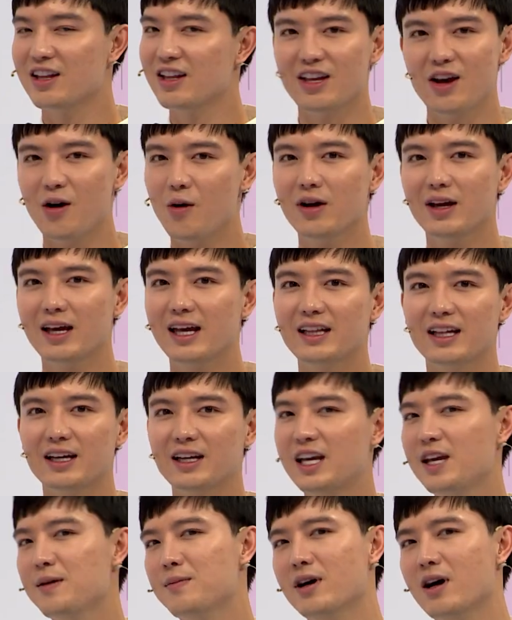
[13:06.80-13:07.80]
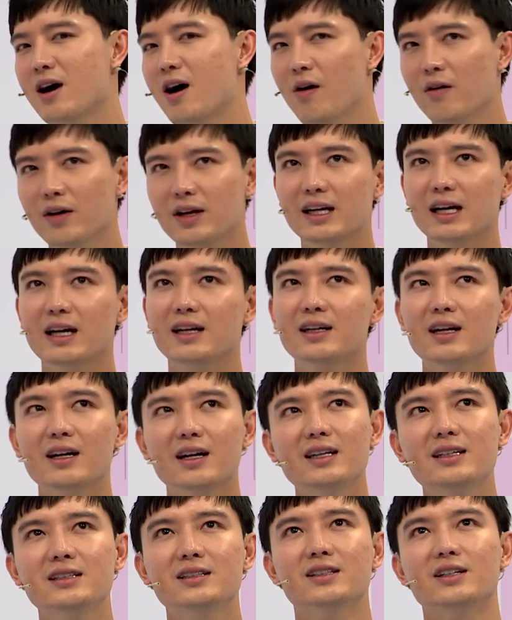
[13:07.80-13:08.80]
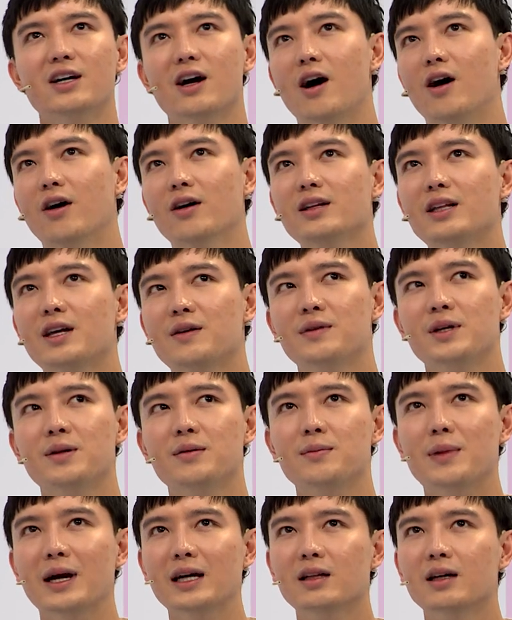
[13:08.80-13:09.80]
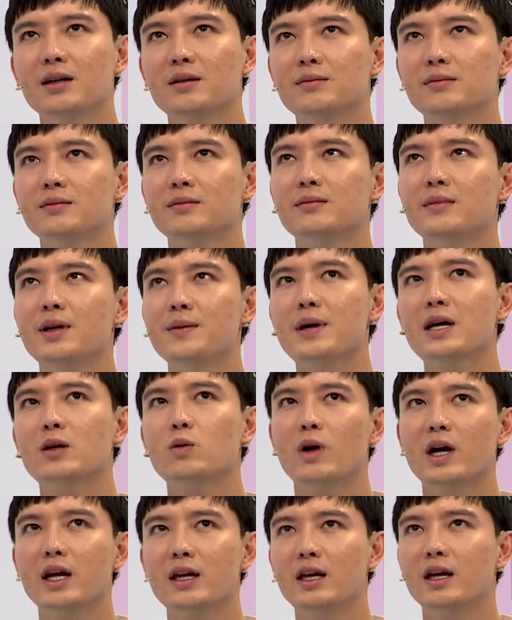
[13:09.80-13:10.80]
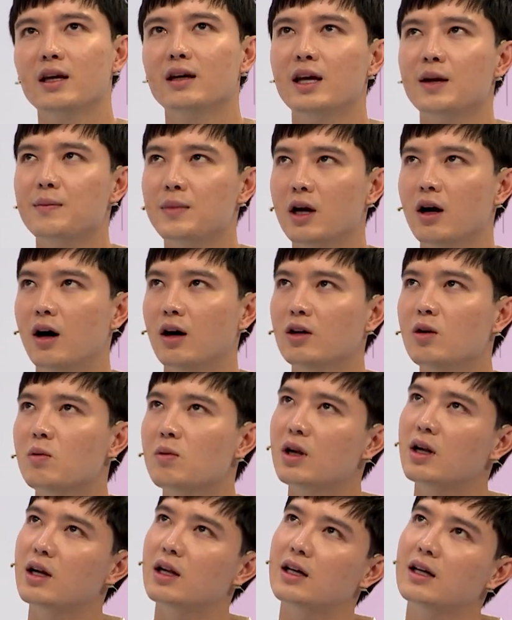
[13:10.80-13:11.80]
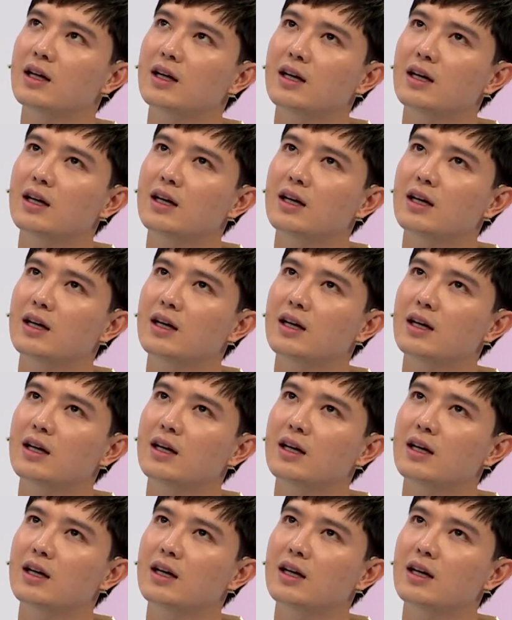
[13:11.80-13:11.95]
Nhói cái từ khi mà hỏi cái rất ít người hỏi. Tại vì bản thân Bi Max quay Ghiền Mì Gõ lúc đó là